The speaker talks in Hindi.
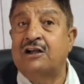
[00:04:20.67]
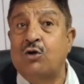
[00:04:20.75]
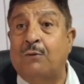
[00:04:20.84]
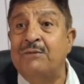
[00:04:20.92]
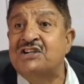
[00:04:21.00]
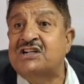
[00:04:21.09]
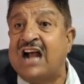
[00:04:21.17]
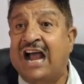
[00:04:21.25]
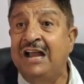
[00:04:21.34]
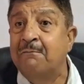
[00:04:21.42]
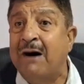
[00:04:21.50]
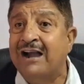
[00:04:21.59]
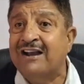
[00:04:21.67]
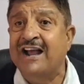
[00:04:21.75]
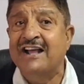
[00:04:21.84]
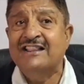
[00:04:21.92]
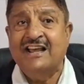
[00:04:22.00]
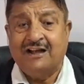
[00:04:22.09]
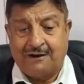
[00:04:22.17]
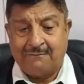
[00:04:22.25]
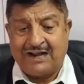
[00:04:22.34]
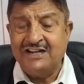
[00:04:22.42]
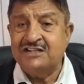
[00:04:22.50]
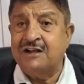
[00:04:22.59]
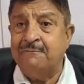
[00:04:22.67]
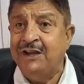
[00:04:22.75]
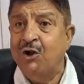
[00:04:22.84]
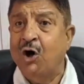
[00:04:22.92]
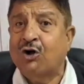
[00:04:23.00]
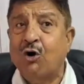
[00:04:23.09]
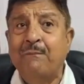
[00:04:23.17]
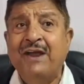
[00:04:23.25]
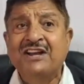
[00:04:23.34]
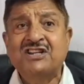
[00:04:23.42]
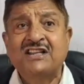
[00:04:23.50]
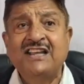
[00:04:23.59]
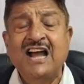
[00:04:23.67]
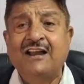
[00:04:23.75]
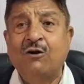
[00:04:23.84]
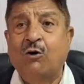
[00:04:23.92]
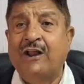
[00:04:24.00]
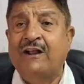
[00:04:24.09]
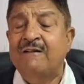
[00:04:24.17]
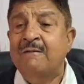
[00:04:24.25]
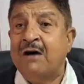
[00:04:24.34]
डोमिसाइल बांट रहे थे हमारी जमीनों को बेच दिया इन्होंने